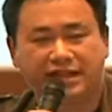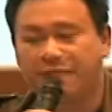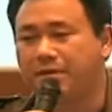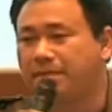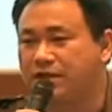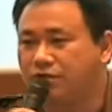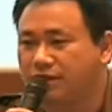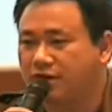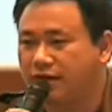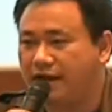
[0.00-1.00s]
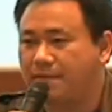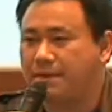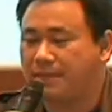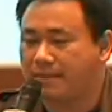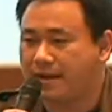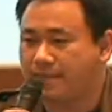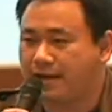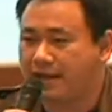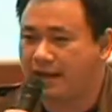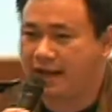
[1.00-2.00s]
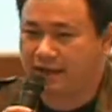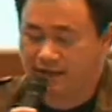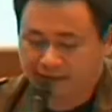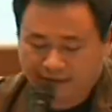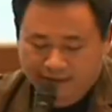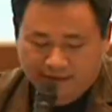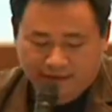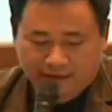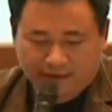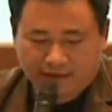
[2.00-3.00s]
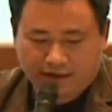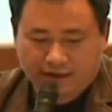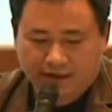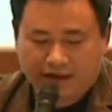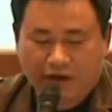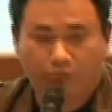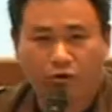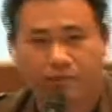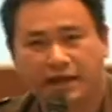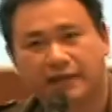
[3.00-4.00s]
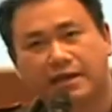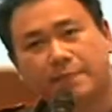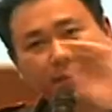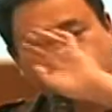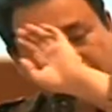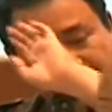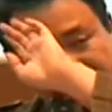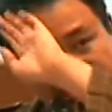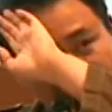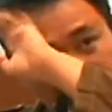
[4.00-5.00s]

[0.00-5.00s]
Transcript: สิ่งที่มันเป็นอยู่ในตอนนี้มันเป็นแบบไหนยังไงอย่างของผมเนี่ยถ้าเป็นที่เน็ตดี